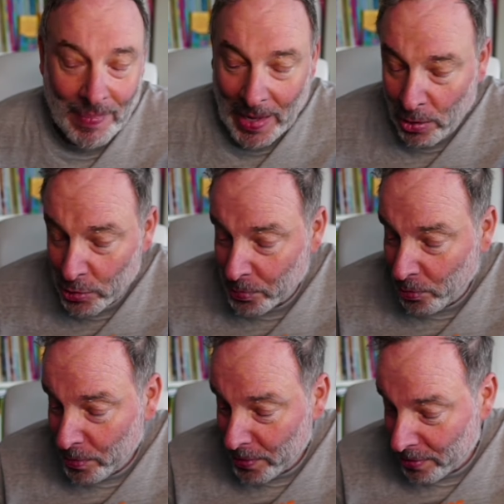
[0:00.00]

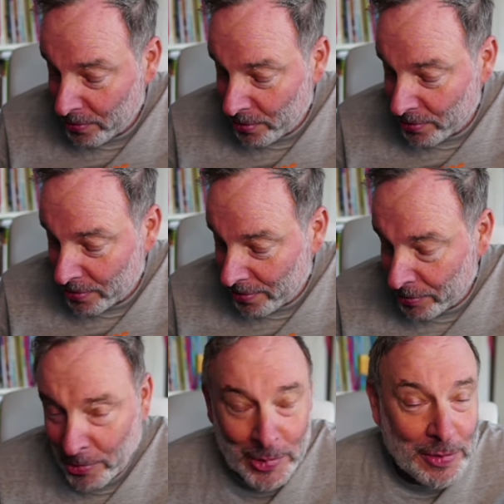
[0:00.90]
ausprobieren und äh,
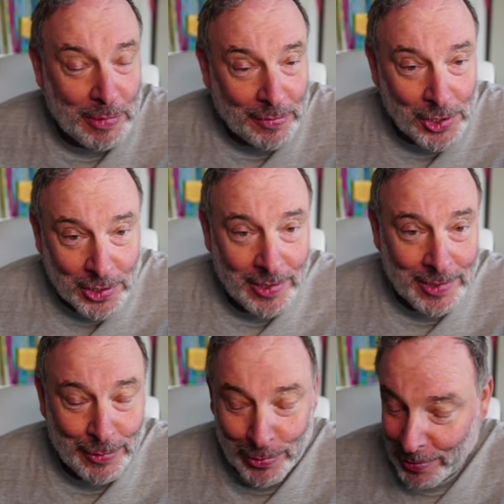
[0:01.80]
habe auch ein bisschen mehr Verständnis
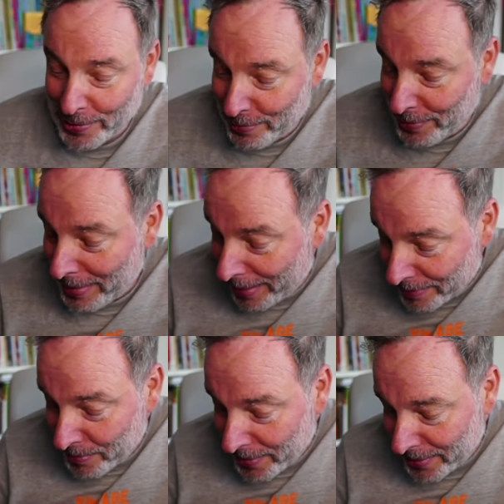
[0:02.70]
dafür, was ein
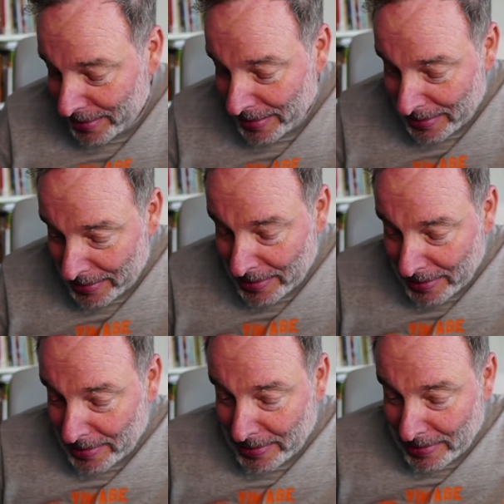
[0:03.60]
Verlag macht.
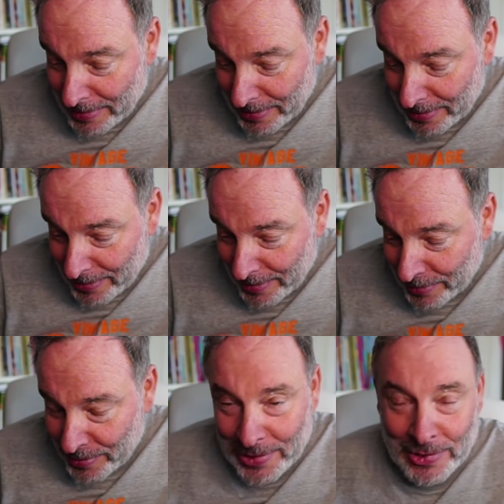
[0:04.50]
Äh, ich
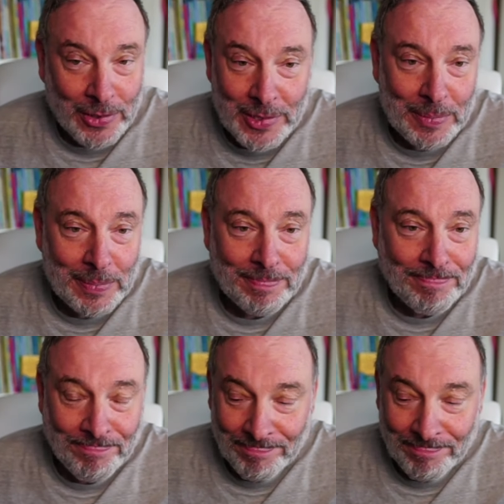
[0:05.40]
finde trotzdem,